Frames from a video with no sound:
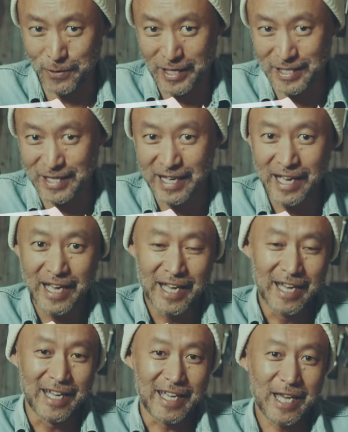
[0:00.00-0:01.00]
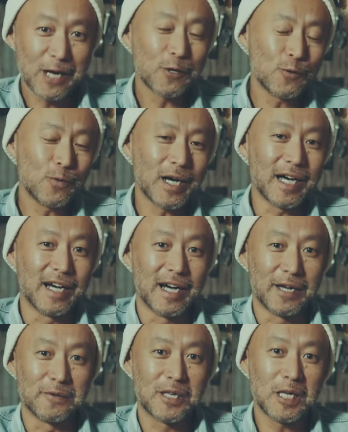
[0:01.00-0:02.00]
ンです。エアコンは
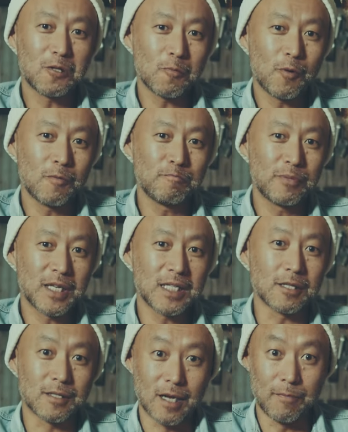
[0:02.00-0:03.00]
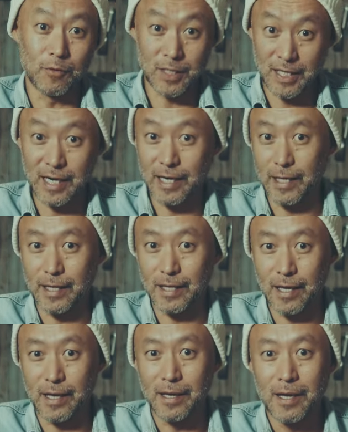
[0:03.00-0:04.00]
ヒートポンプ技術が用いられてい
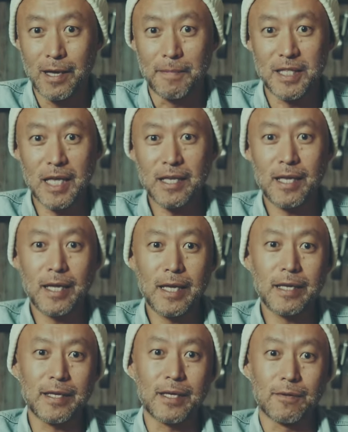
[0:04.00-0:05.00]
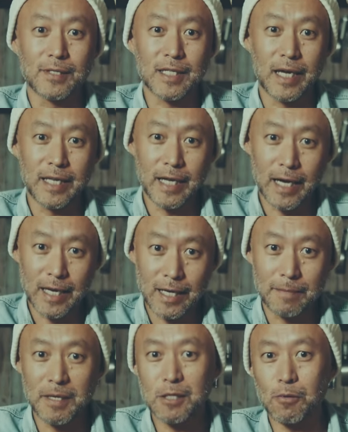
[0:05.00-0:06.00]
て、電気エネルギーを使いなが
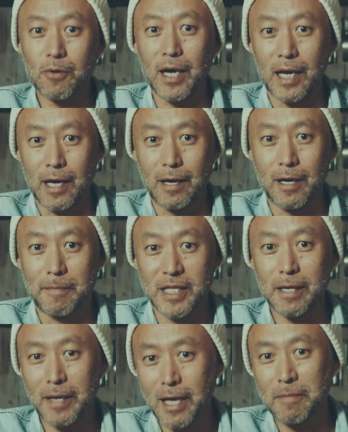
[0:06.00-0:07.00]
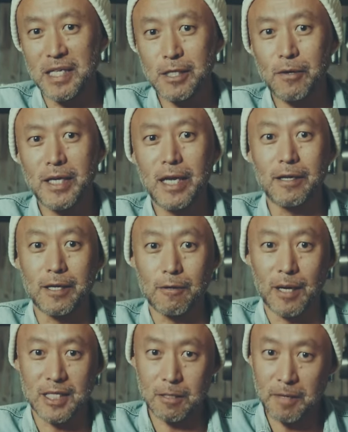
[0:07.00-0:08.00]
ら、外からまたね別の
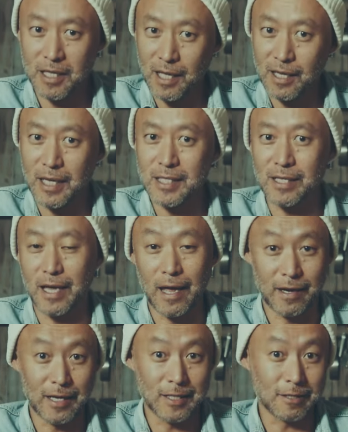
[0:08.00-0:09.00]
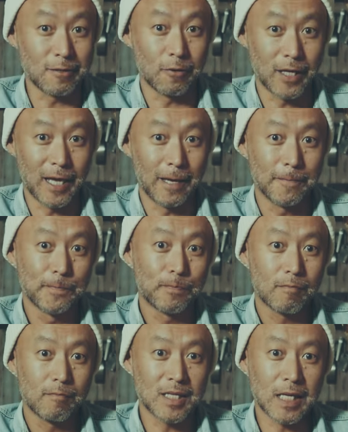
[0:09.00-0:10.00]
エネルギーを集めて熱に変換するので、
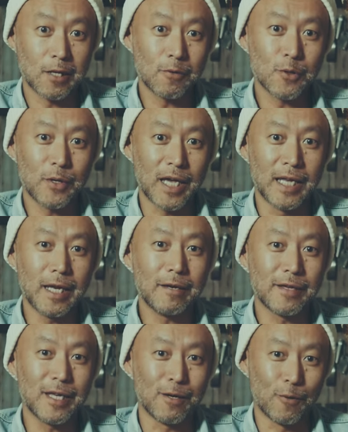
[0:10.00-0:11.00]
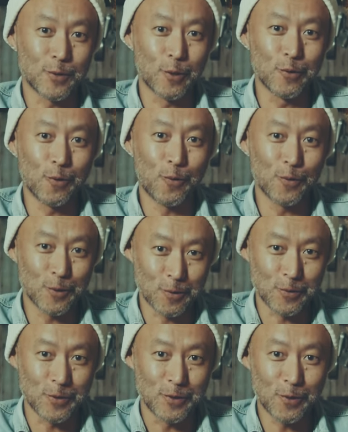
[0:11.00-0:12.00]
先ほどのエネルギー保存の法
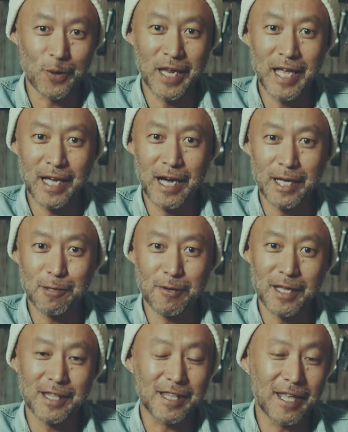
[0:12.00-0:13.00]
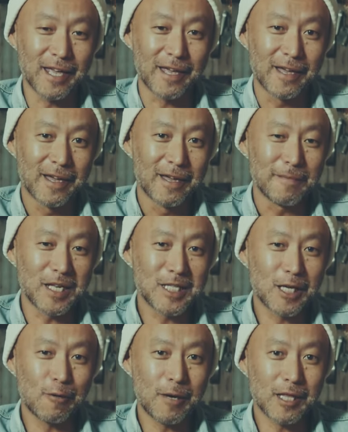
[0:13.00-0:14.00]
則の例外となって、
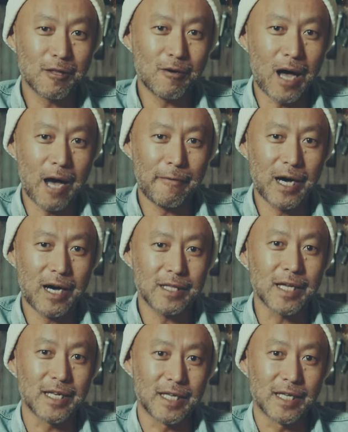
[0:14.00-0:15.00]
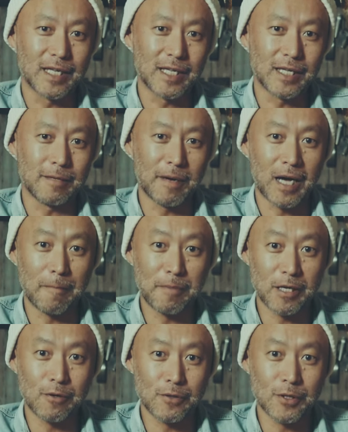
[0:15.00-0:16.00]
1キロワットアワーあたり
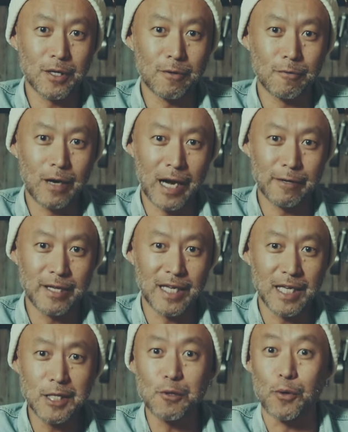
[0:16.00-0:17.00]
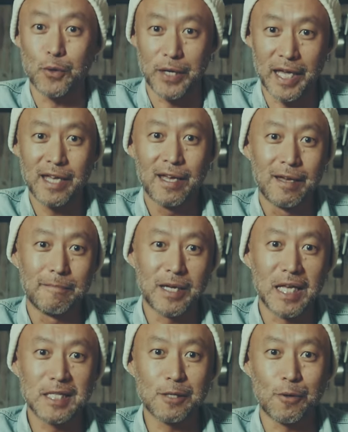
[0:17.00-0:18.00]
860キロカロリー以上のね、
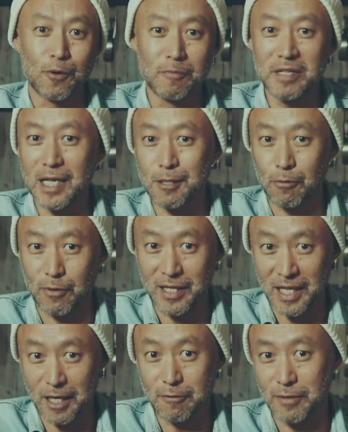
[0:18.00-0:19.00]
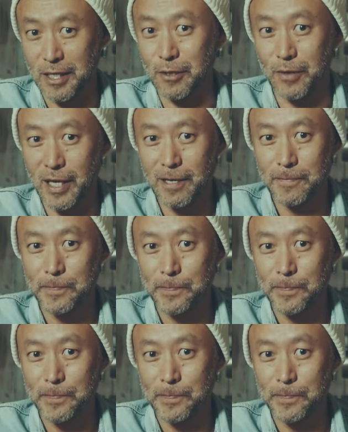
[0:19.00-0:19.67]
熱量を生み出すことができるんですよね。